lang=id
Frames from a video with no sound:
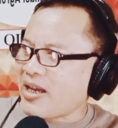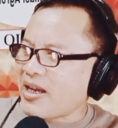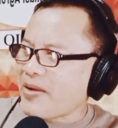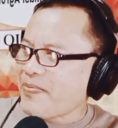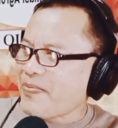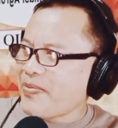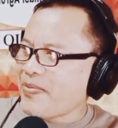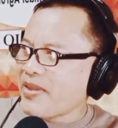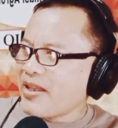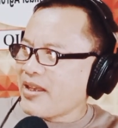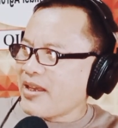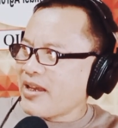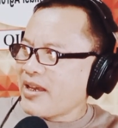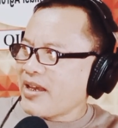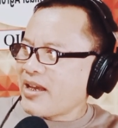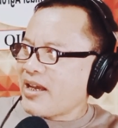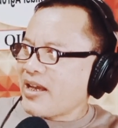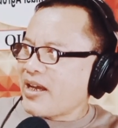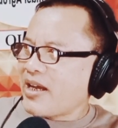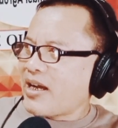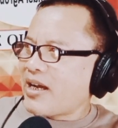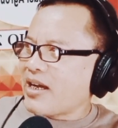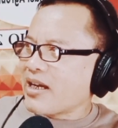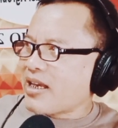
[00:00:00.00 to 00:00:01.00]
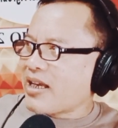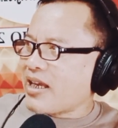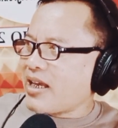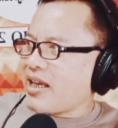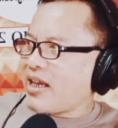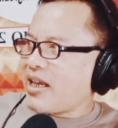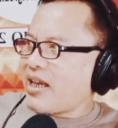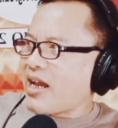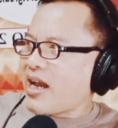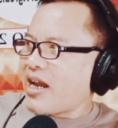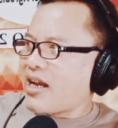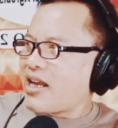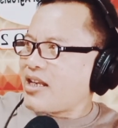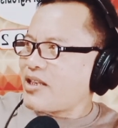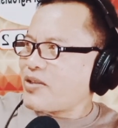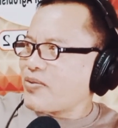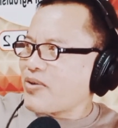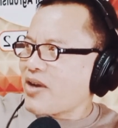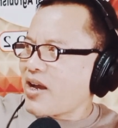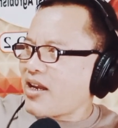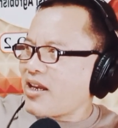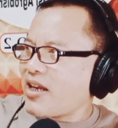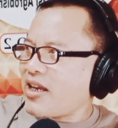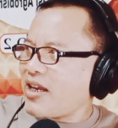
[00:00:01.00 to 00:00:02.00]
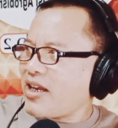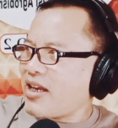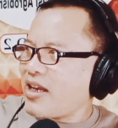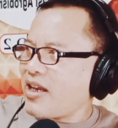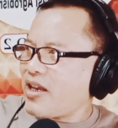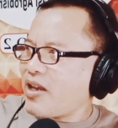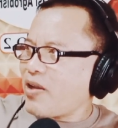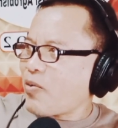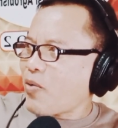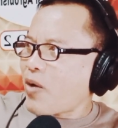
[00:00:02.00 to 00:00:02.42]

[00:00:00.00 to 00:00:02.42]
ya. Oke, ada juga nih di